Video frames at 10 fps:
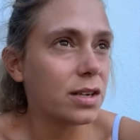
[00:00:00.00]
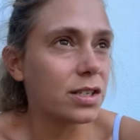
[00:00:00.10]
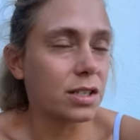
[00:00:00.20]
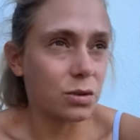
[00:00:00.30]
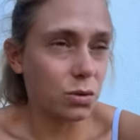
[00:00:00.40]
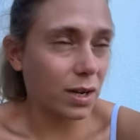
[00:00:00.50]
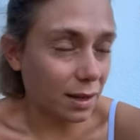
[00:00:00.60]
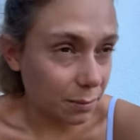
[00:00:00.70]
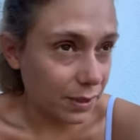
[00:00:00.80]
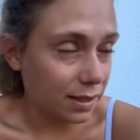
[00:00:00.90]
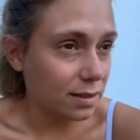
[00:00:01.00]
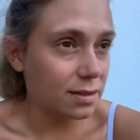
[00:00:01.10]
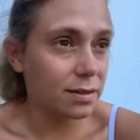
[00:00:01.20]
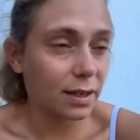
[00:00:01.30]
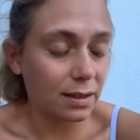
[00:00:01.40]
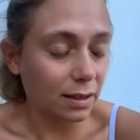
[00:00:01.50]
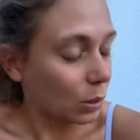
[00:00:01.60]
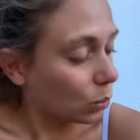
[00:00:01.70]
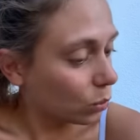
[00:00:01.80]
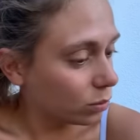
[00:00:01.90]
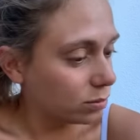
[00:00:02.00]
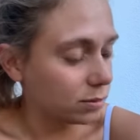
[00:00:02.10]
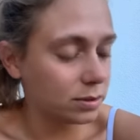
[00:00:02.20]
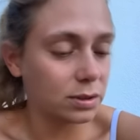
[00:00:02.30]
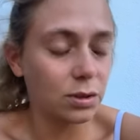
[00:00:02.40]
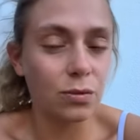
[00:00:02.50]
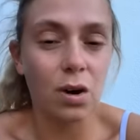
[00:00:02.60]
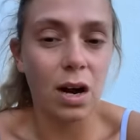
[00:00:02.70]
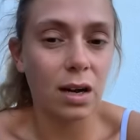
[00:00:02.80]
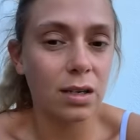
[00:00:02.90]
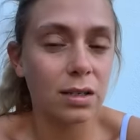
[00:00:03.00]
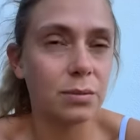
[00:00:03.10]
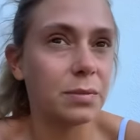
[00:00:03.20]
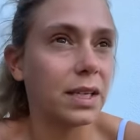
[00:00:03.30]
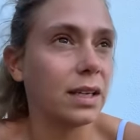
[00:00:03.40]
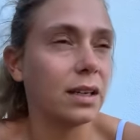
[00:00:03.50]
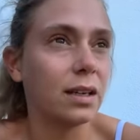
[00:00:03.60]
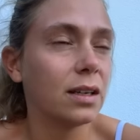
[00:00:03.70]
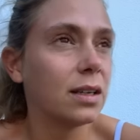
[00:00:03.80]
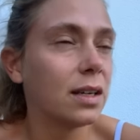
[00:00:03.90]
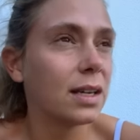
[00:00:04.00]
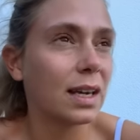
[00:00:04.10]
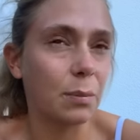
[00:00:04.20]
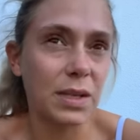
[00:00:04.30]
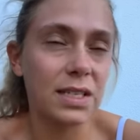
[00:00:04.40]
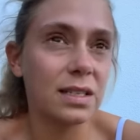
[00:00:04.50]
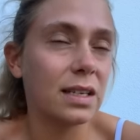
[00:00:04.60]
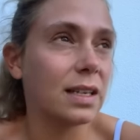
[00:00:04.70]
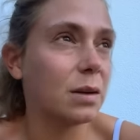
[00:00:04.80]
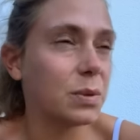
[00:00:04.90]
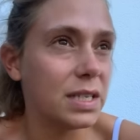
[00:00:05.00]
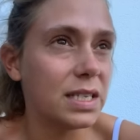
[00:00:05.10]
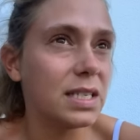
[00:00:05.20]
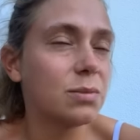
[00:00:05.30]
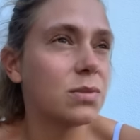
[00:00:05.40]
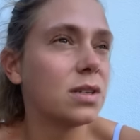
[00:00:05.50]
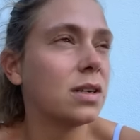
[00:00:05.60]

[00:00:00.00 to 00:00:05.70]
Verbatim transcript: j'ai dû grimper très très haut, de voir mes capacités d'alpinisme,